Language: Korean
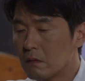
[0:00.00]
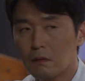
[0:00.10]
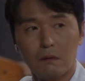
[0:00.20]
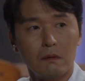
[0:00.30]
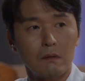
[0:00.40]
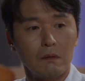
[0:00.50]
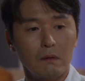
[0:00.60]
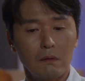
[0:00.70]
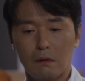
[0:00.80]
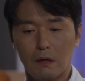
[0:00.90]
어?
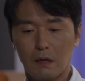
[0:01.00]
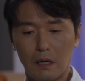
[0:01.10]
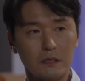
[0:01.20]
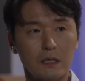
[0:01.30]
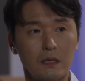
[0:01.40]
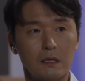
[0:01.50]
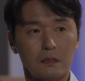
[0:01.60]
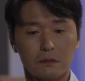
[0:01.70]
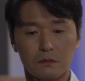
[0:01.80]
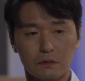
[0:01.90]
어, 아니야.
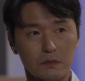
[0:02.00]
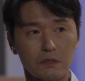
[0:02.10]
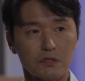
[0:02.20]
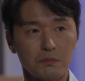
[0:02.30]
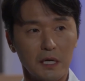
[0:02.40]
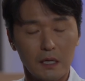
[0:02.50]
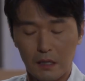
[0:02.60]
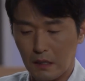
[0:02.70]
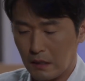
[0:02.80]
좀 신경 쓰지 마.